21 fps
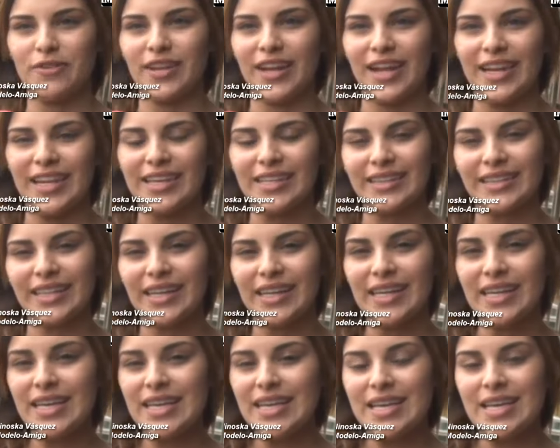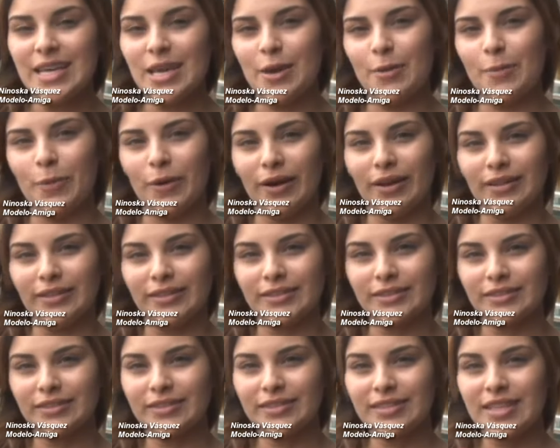finalista, y pues
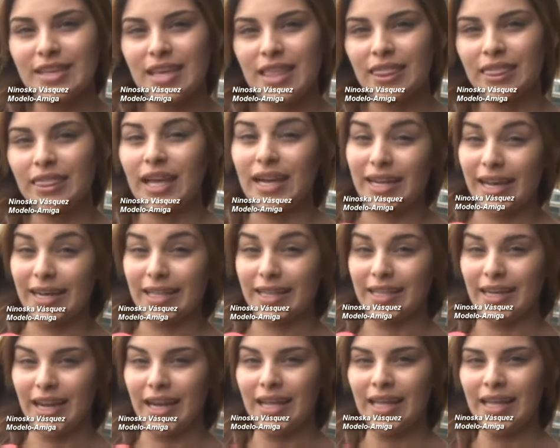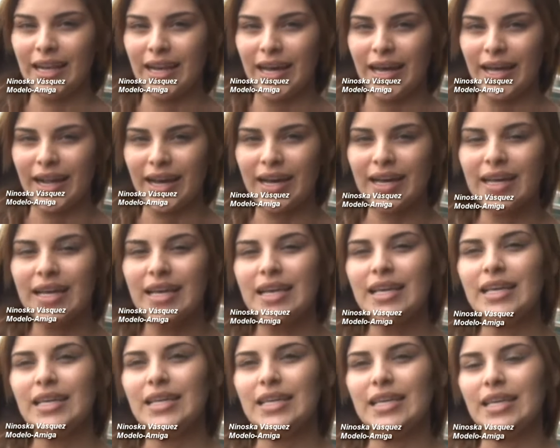del Cardenales de Lara.
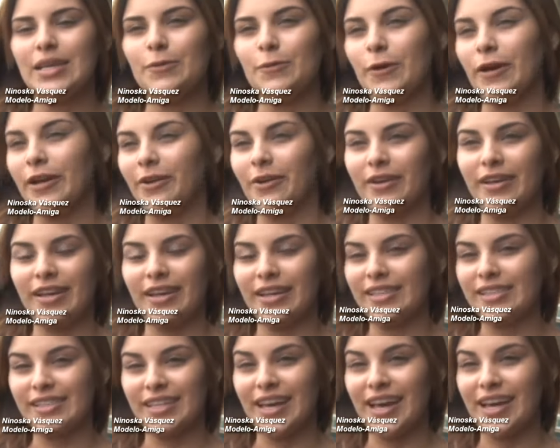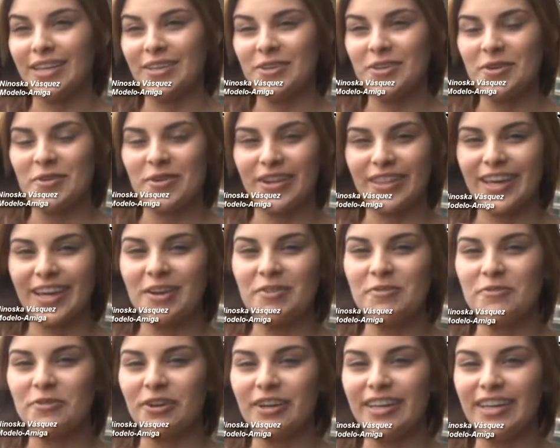Y bueno, ese año de verdad que
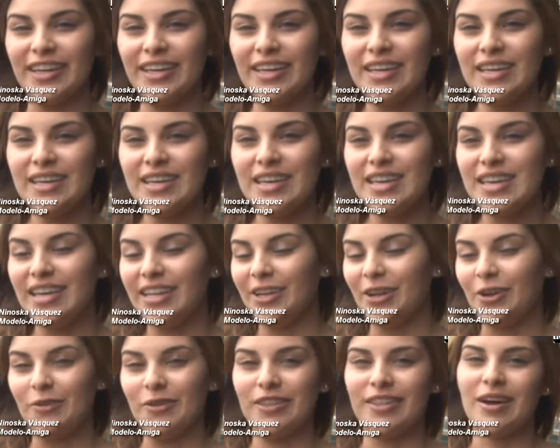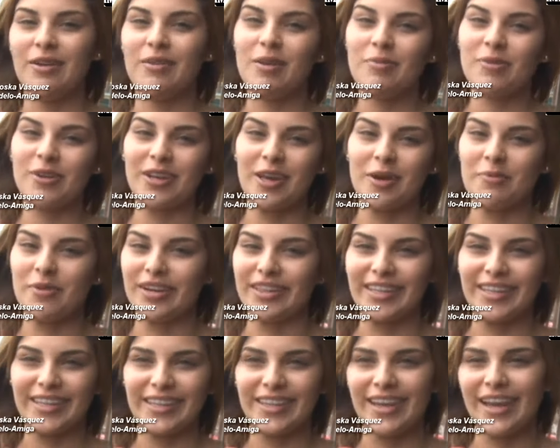fue inolvidable porque
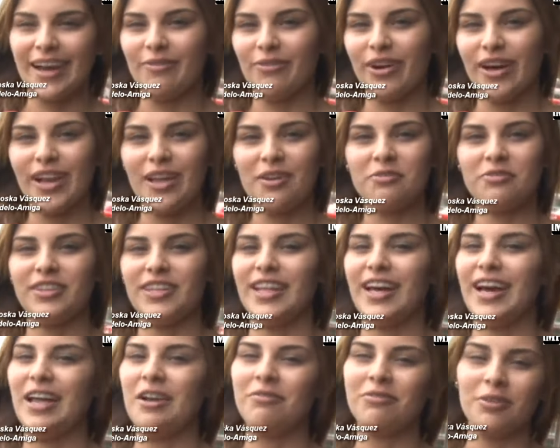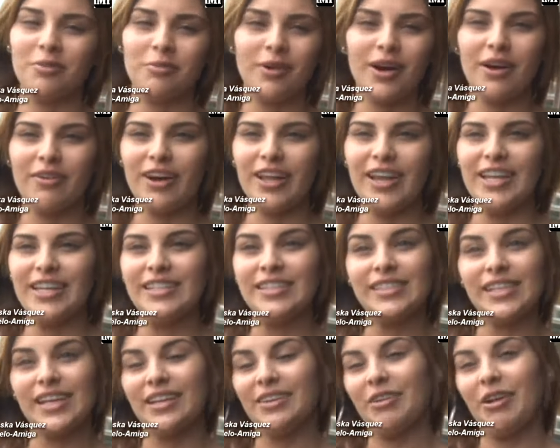aparte que llegamos a la final, fuimos a
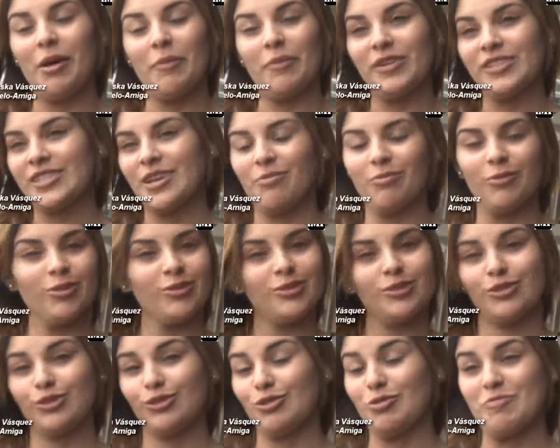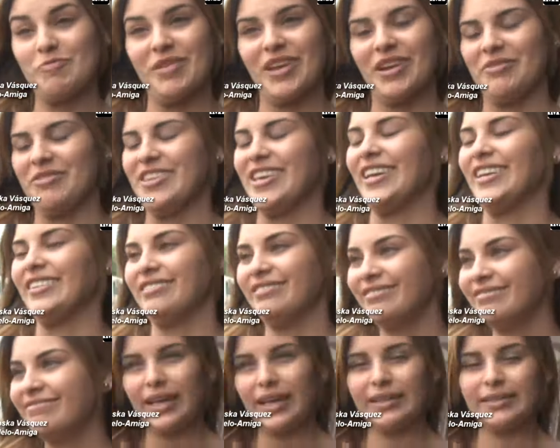Valencia, nos la pasamos súper bien.
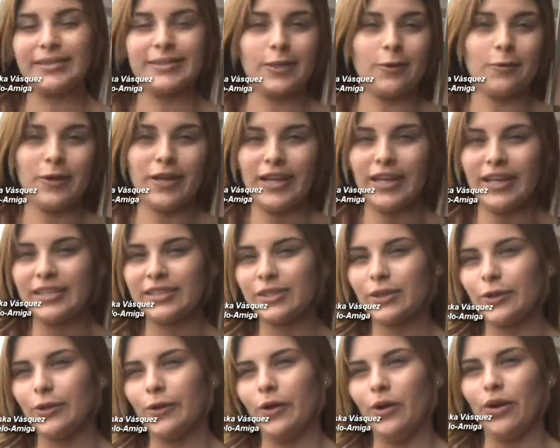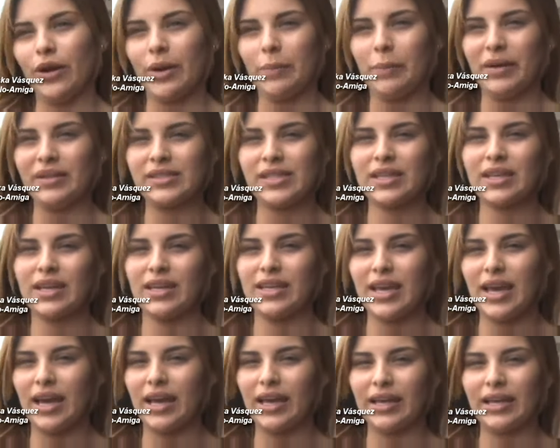Eh, sobre eso no, lo que pasa es que
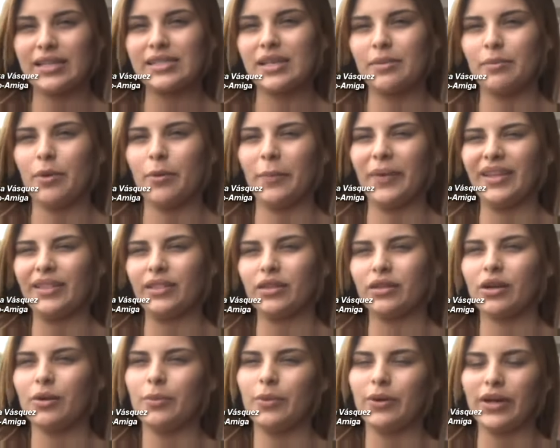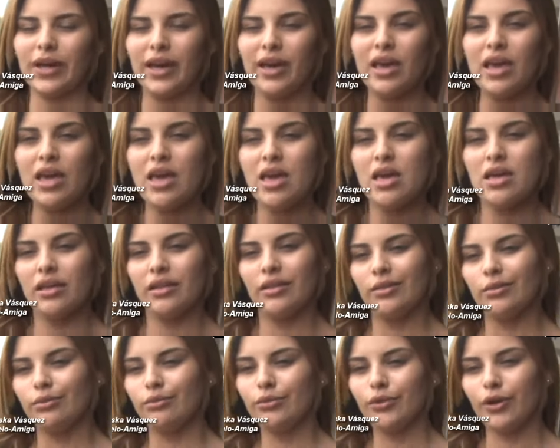ya en ese momento como que
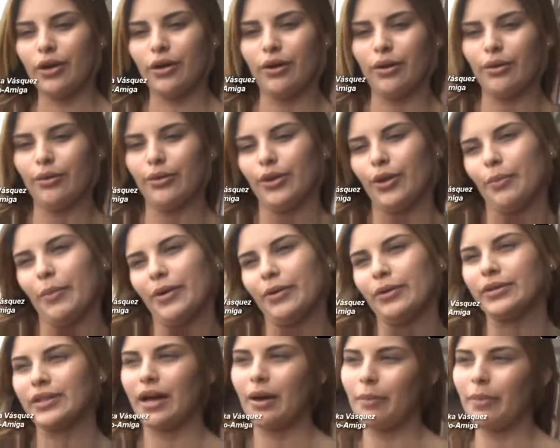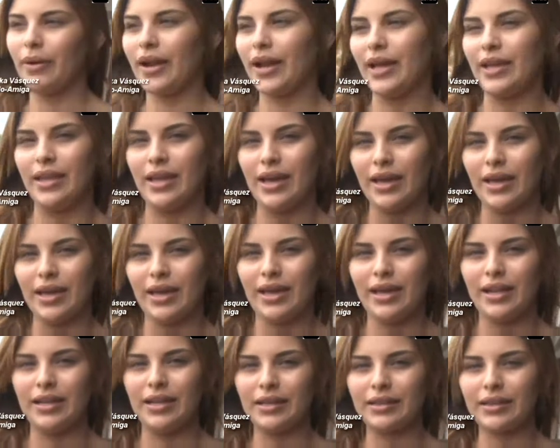no, no me gustaba para
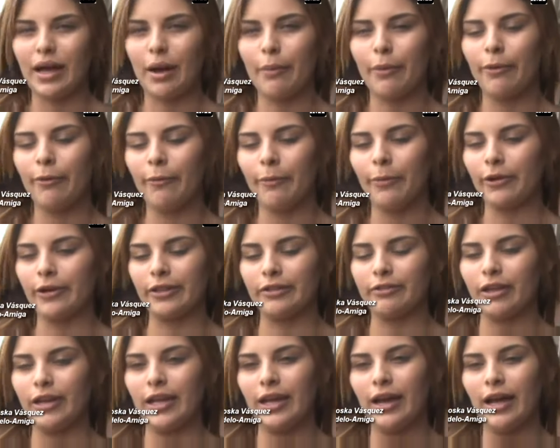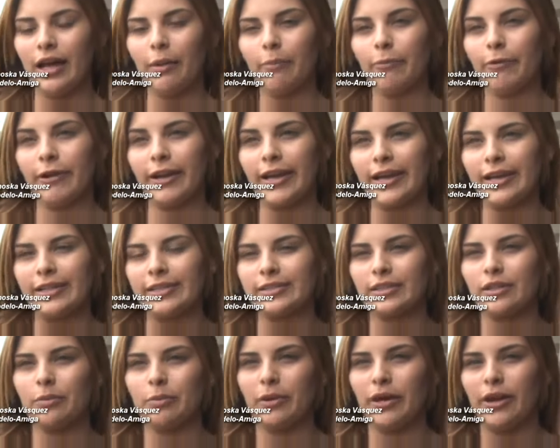ella él y estábamos un poquito alejadas por
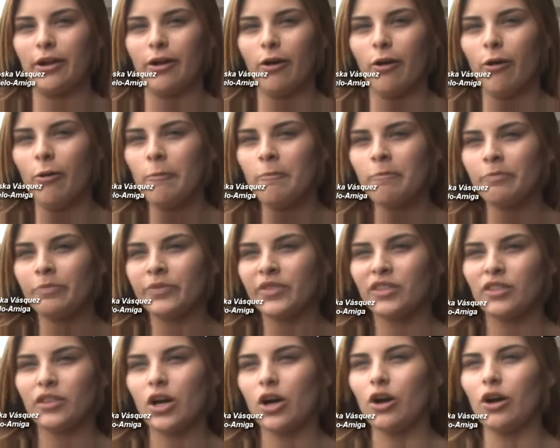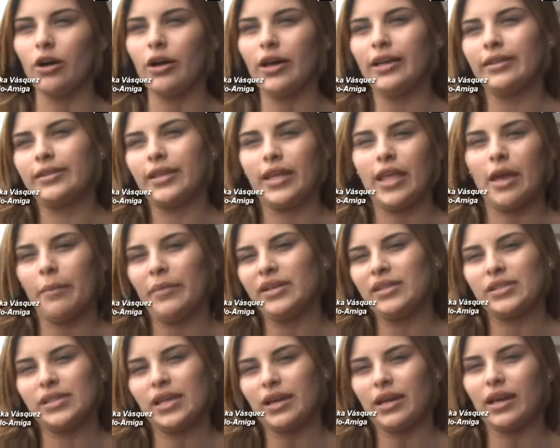eso, pero no, este, ella me
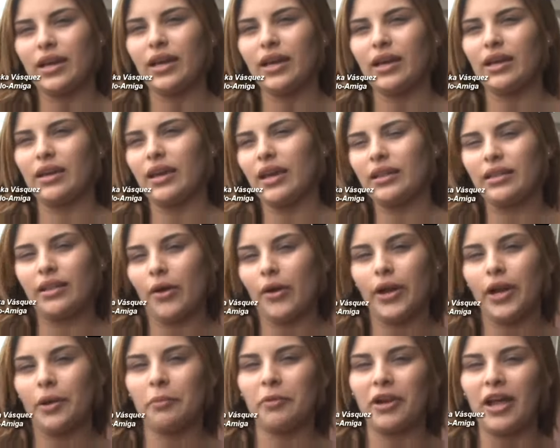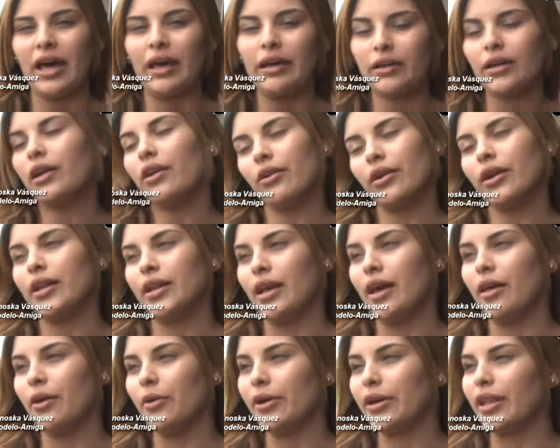decía que, estaba enamorada y que lo quería de